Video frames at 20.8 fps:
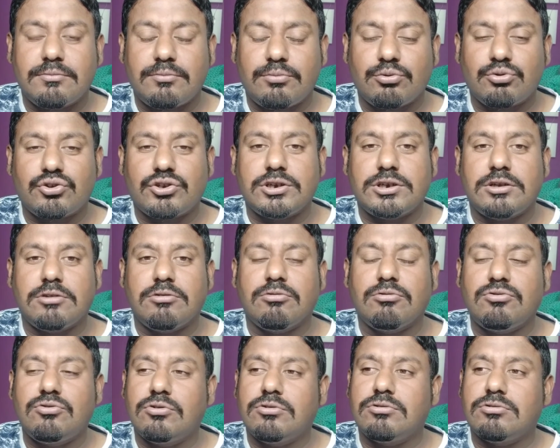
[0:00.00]
বসে
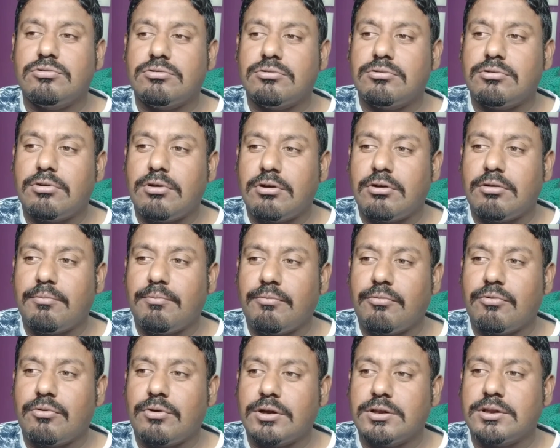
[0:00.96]
লোকজন
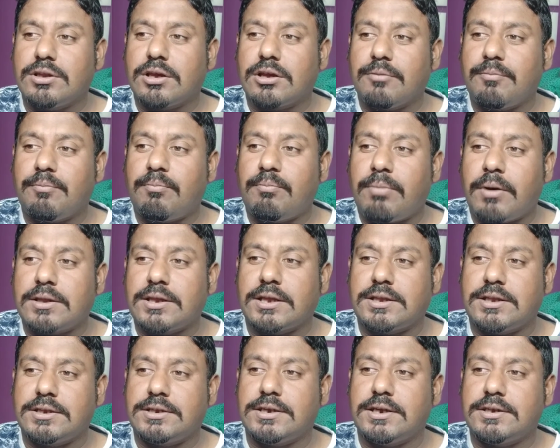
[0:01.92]
ওখান থেকে
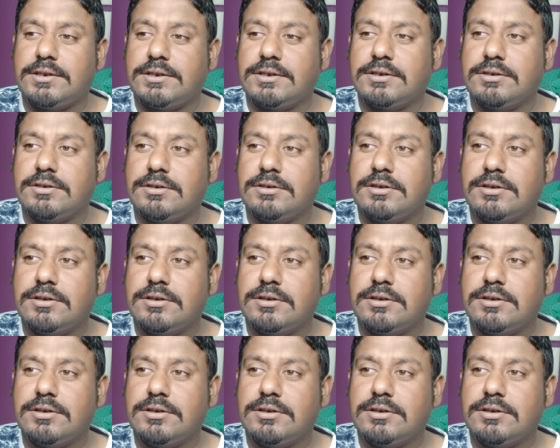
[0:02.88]
পালাতে চাইছে